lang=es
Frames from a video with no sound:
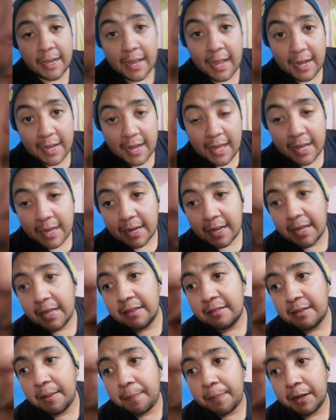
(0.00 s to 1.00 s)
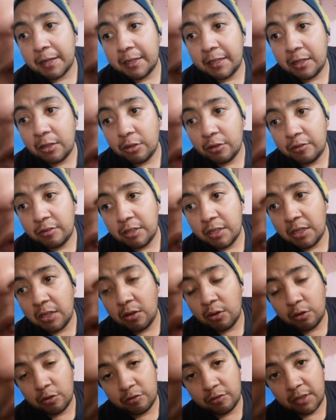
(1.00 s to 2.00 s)
ganar este partido sí
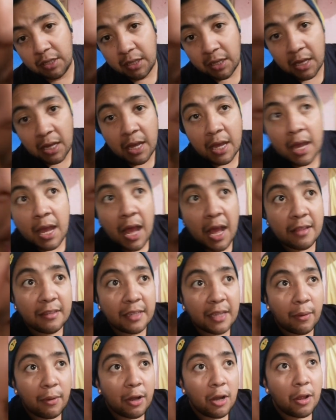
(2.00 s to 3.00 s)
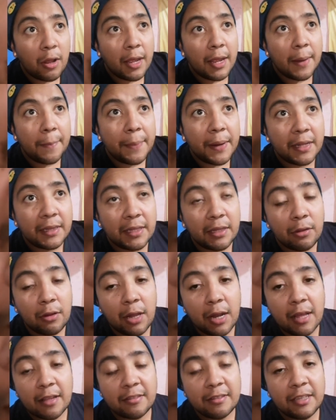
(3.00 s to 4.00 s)
o sí. Así que bueno, el partido a
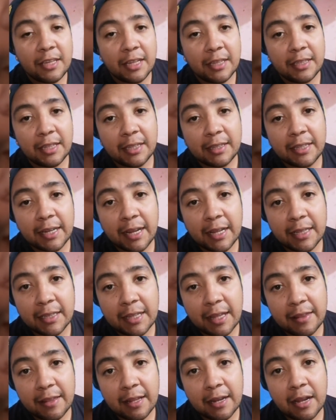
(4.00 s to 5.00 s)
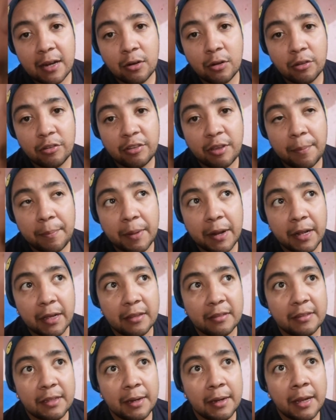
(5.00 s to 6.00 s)
las 7.30 de la noche para que
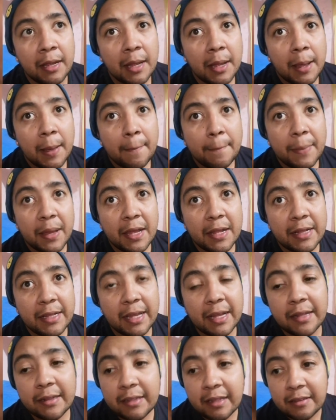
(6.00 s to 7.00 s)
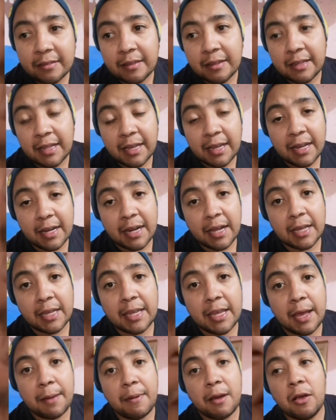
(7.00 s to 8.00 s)
estén pendientes. Dejen
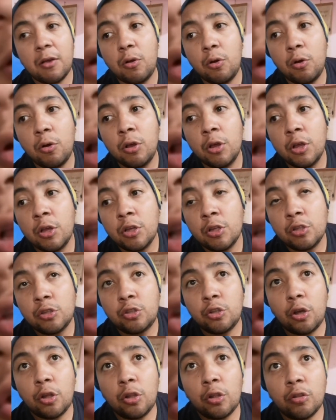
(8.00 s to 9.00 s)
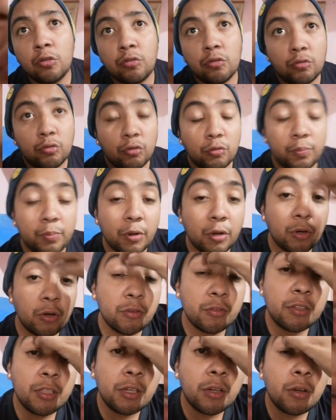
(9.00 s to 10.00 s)
aquí abajo todos sus
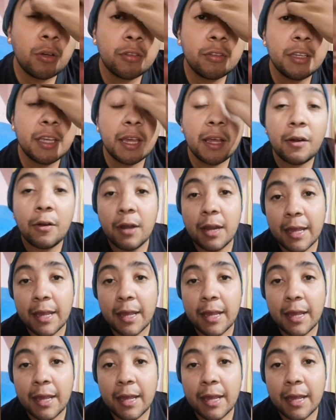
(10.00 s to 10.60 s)
pronósticos, quiero